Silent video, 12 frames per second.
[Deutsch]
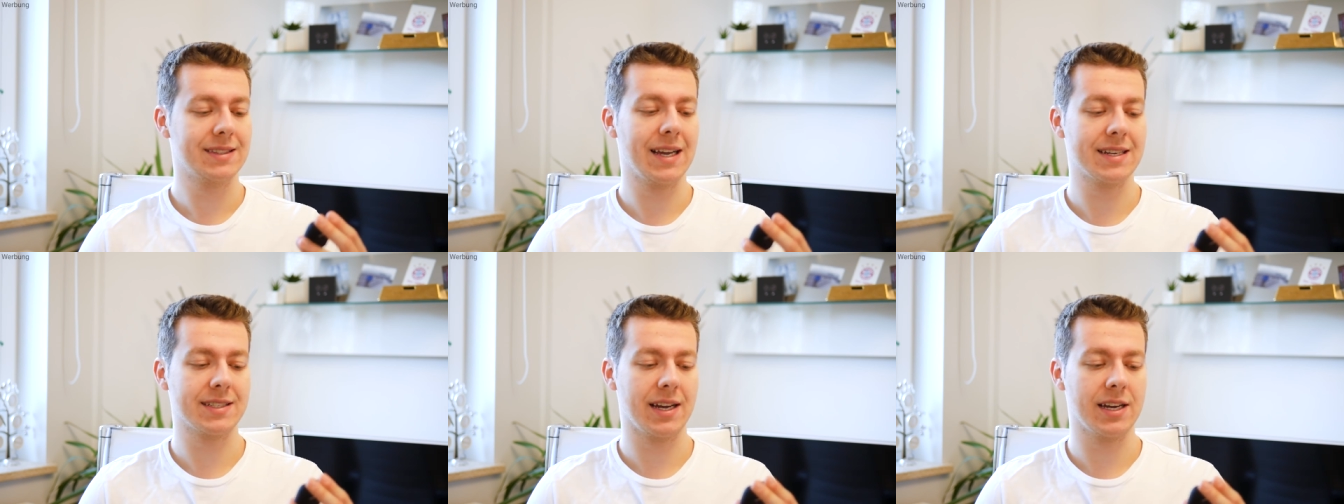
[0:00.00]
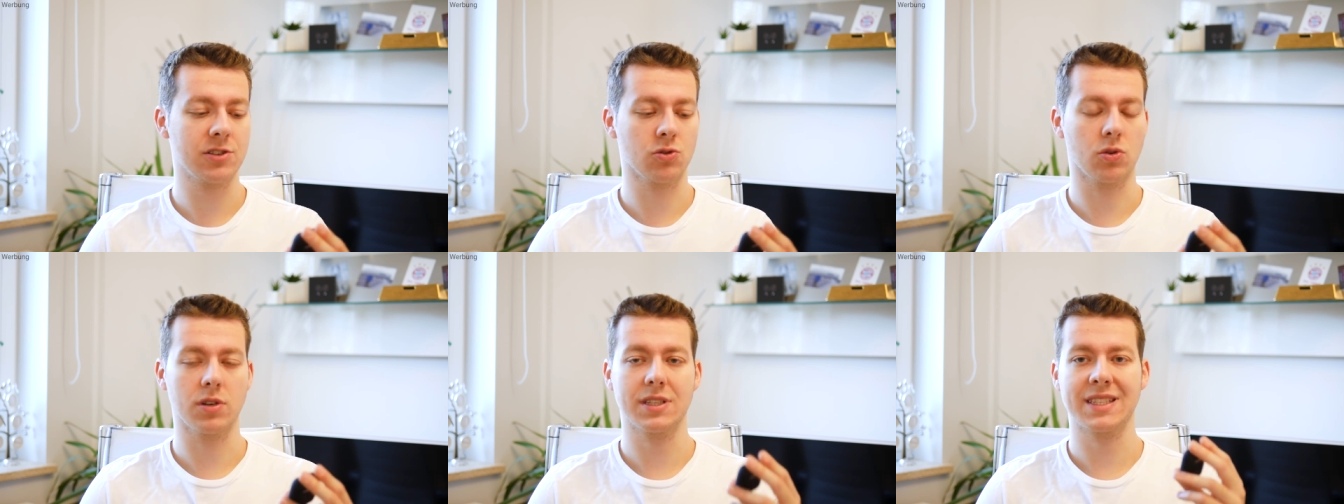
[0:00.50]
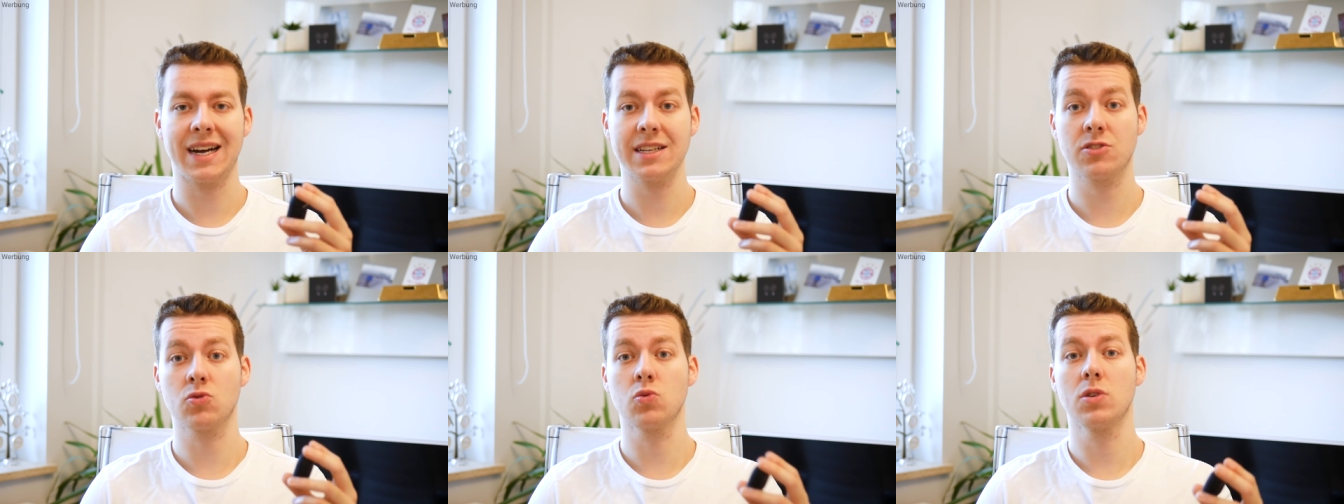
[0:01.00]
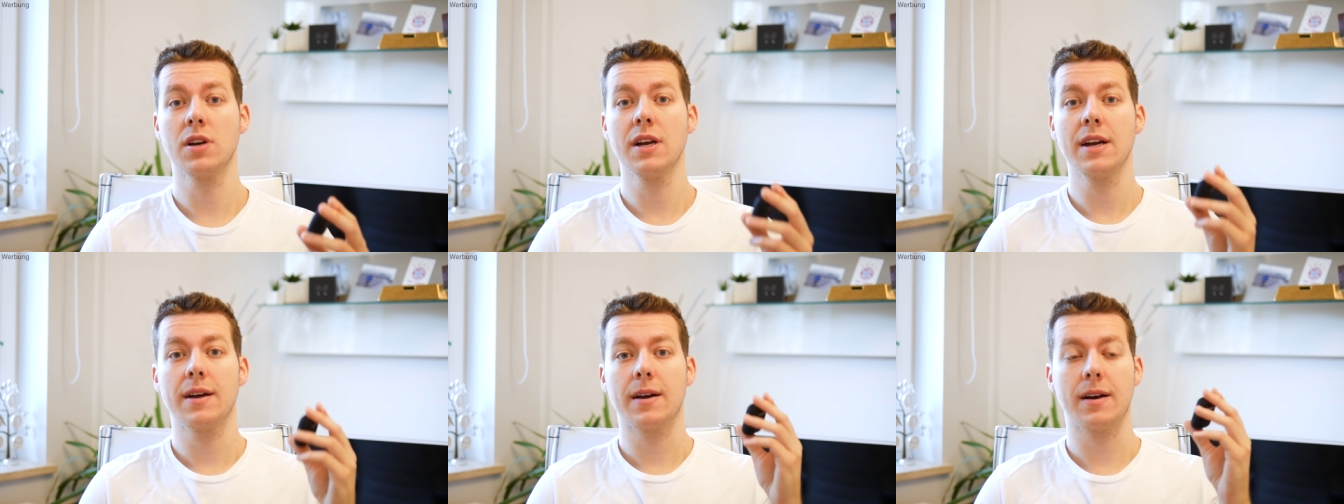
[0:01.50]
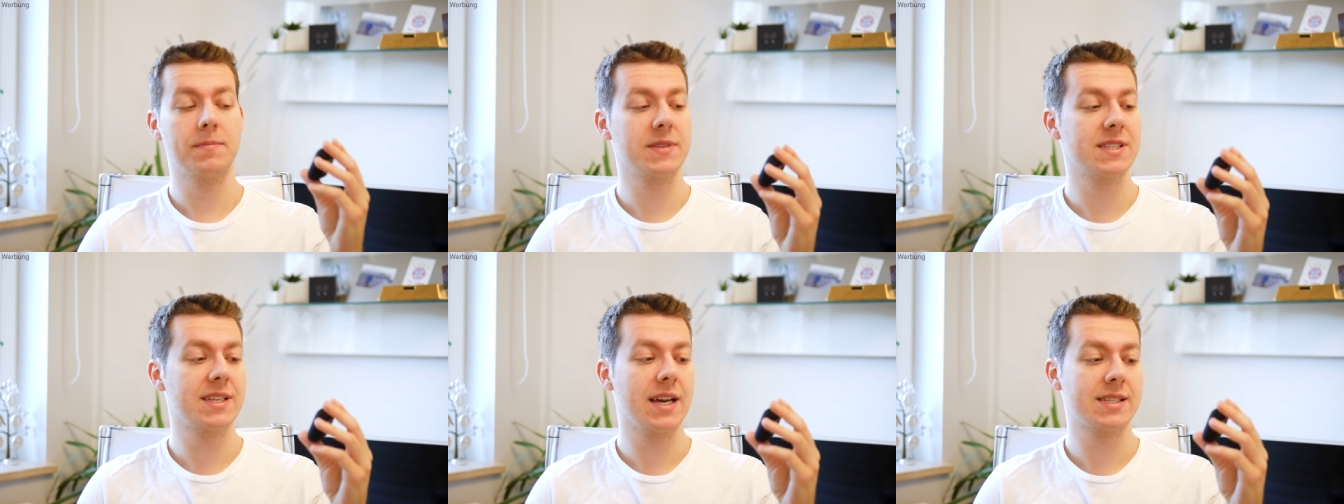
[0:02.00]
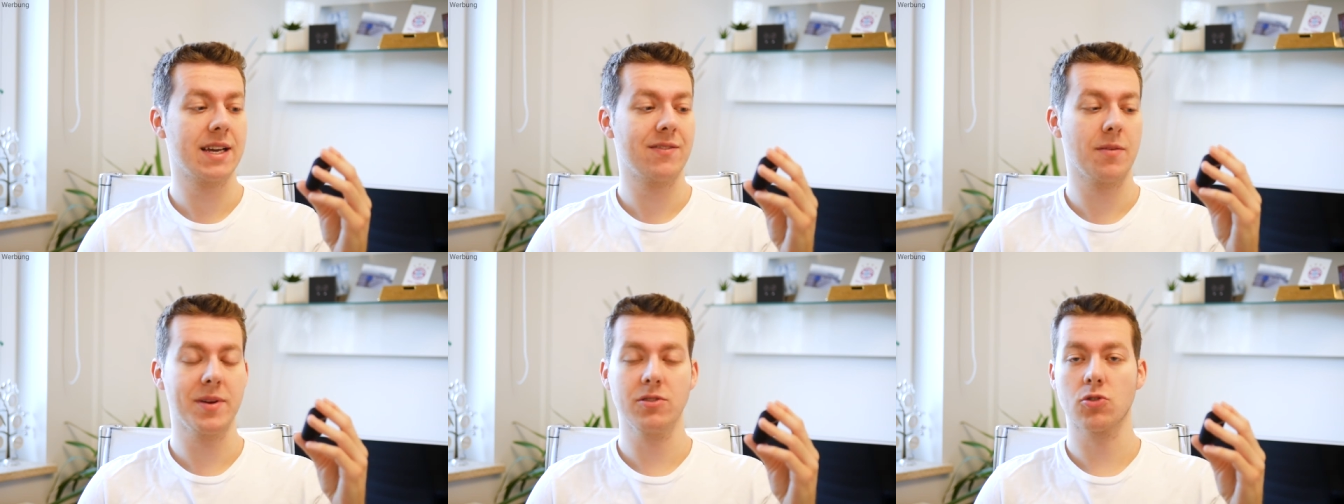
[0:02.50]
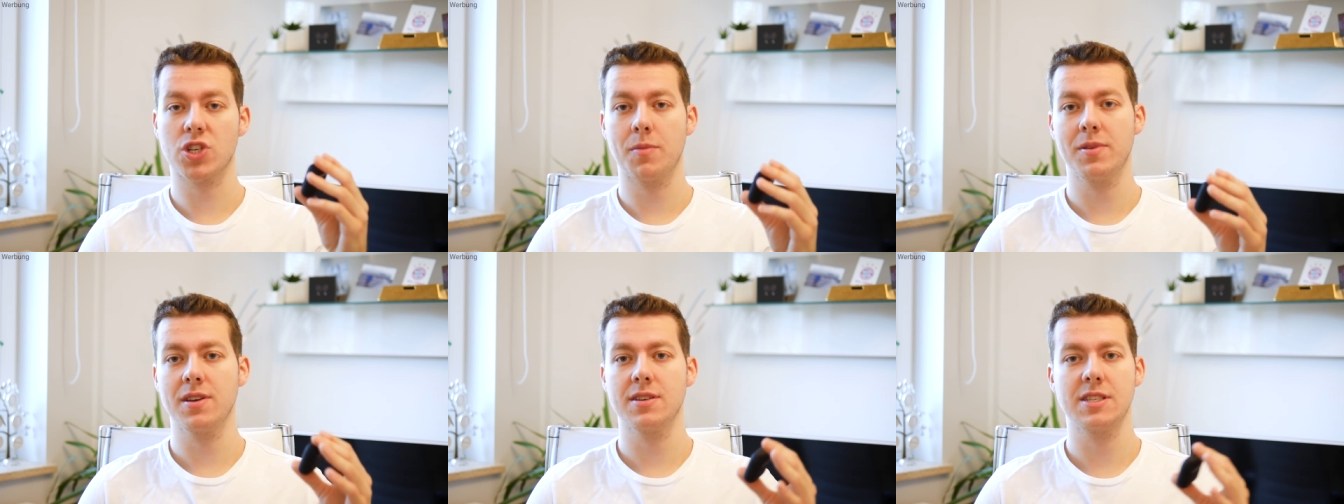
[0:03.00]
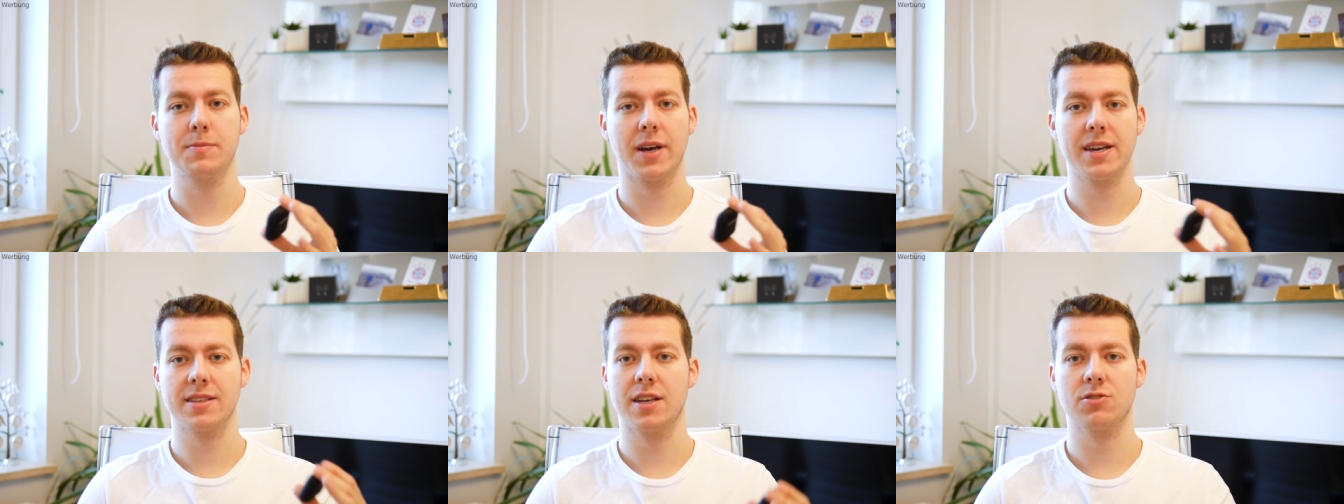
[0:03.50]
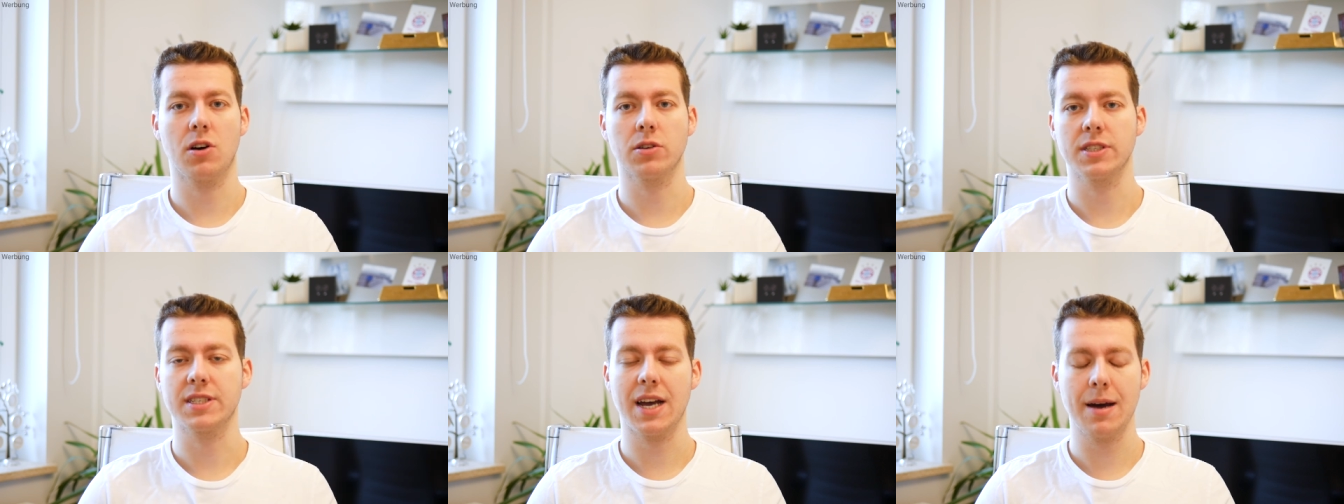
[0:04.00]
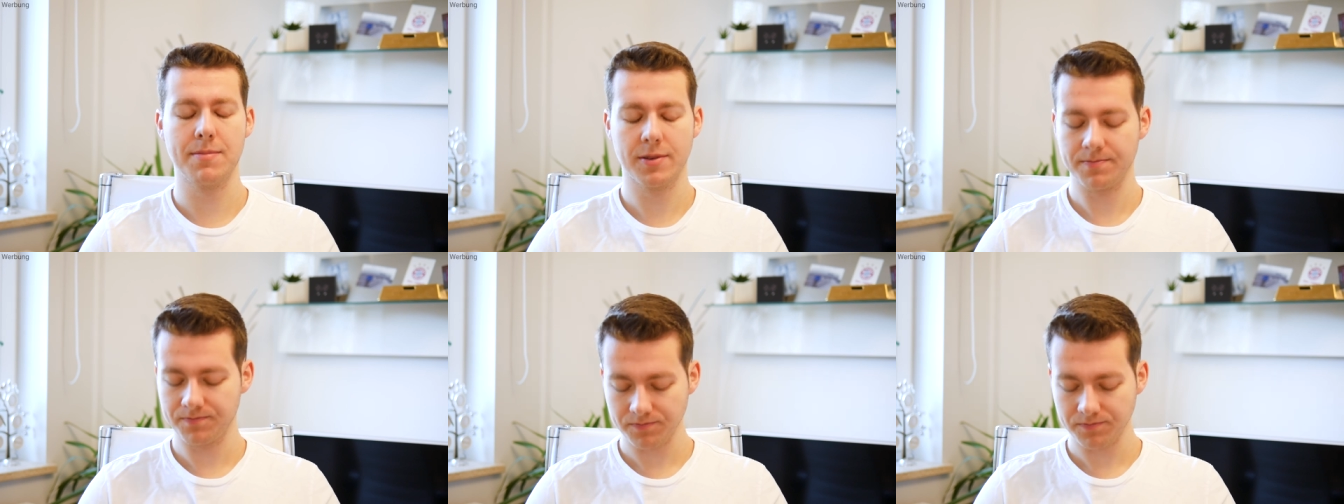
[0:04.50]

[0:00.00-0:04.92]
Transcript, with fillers: Das also dazu. Ähm, sehr, sehr verbindungsstabil, sie brechen also auch nicht ab